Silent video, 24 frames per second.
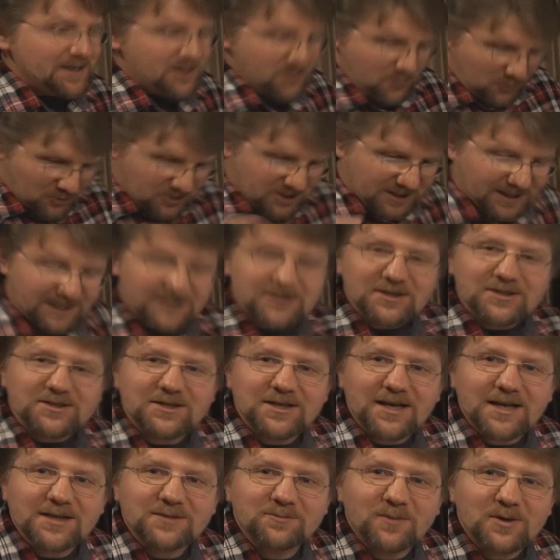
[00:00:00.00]
и уже
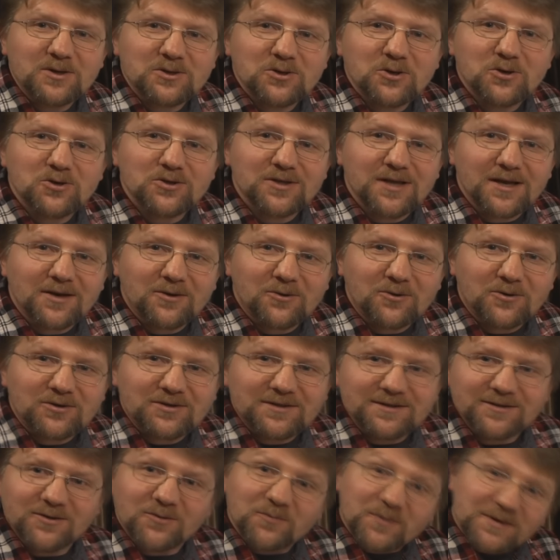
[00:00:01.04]
хотите играть мажорный
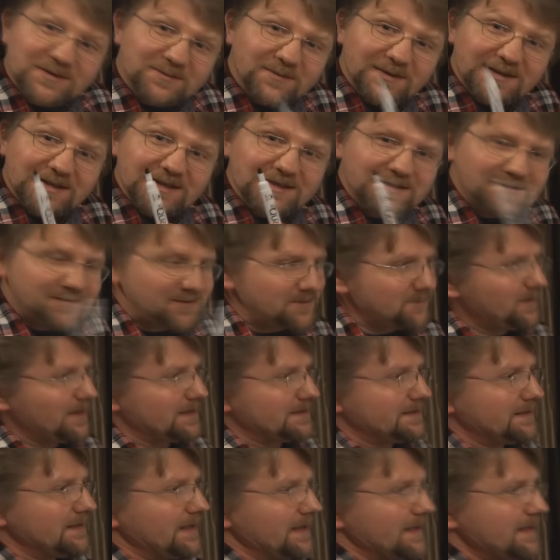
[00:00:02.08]
аккорд, но посмотрите
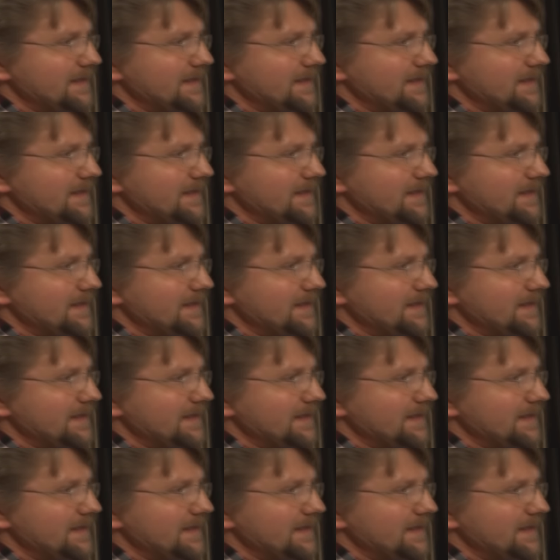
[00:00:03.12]
внимательно.